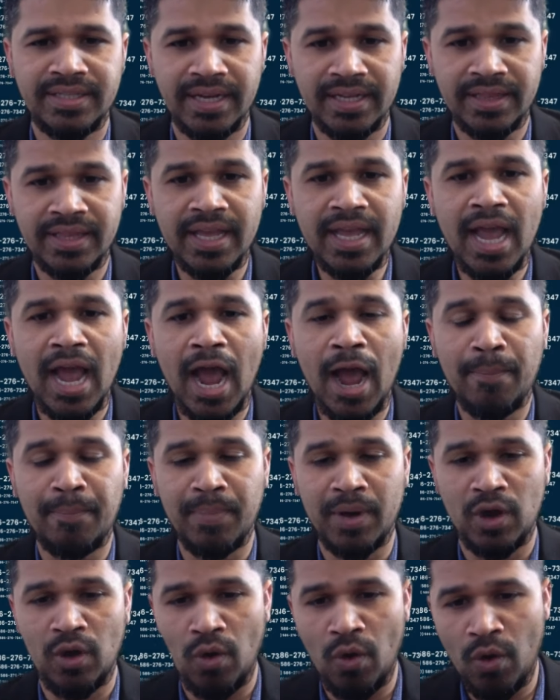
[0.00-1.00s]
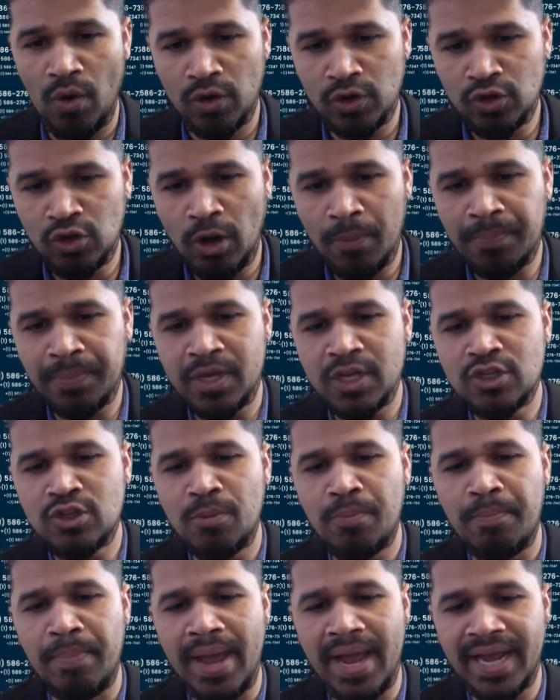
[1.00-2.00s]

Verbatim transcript: যাতে আপনার সবকিছু